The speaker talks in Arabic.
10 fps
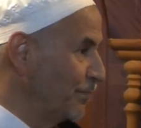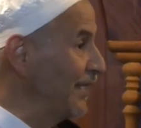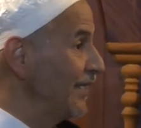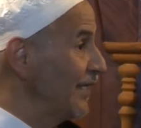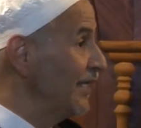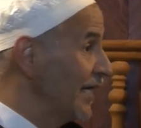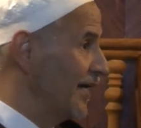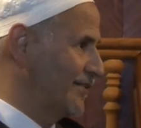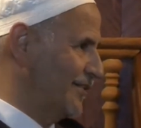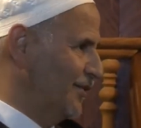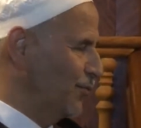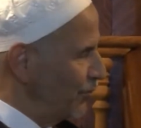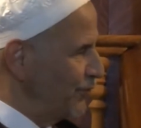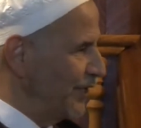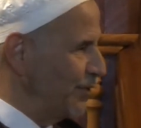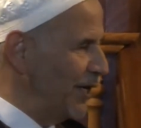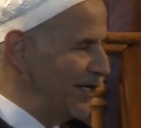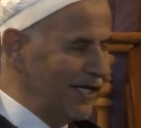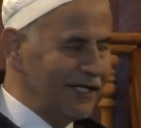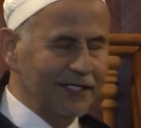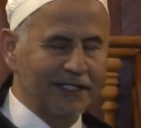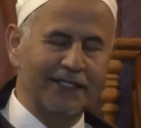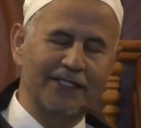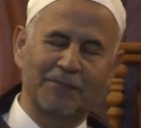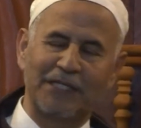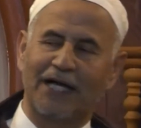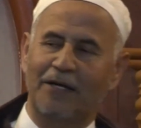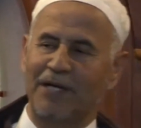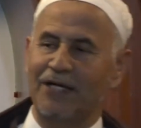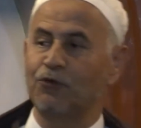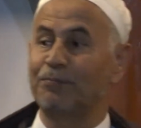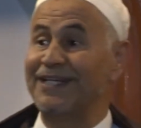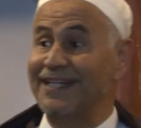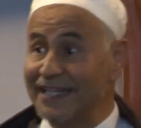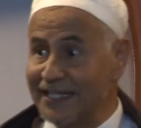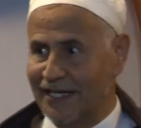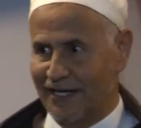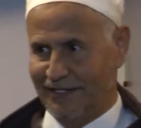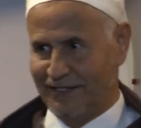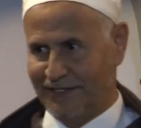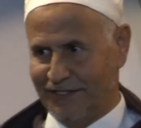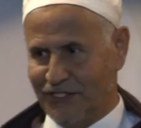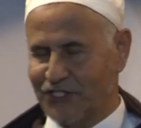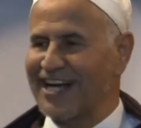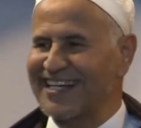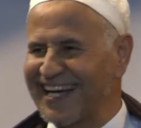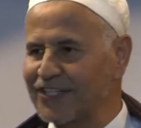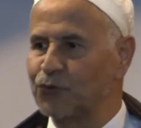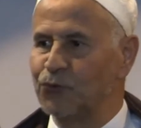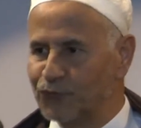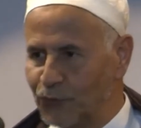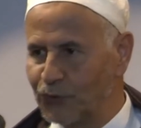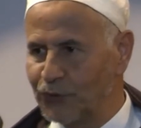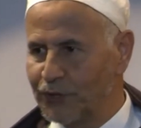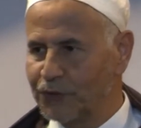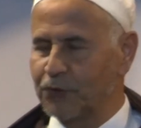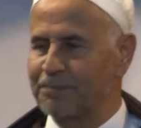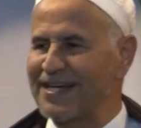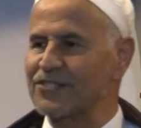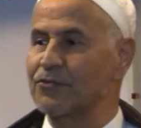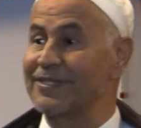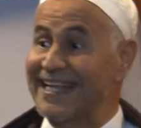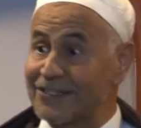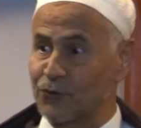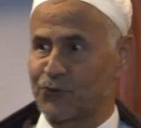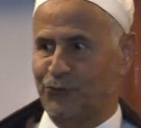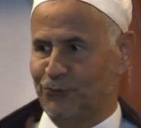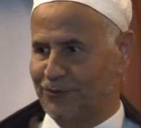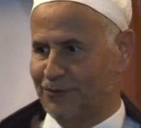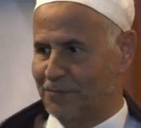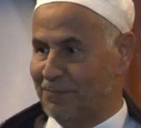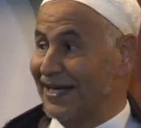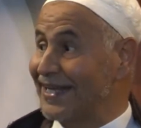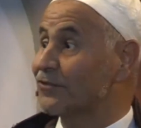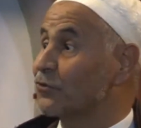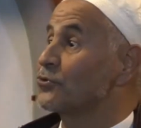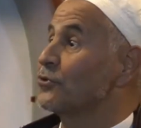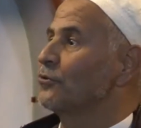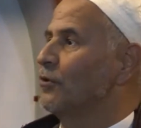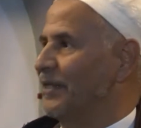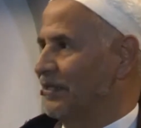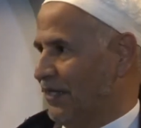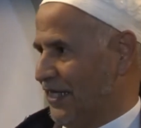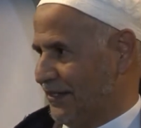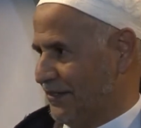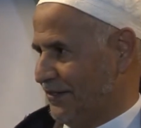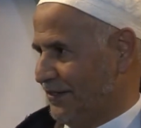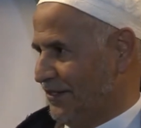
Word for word: بالنيات وفي رواية إنما الأعمال بالنية chaque acte nouveau que par son intention par l'intention كومي دون dans l'acte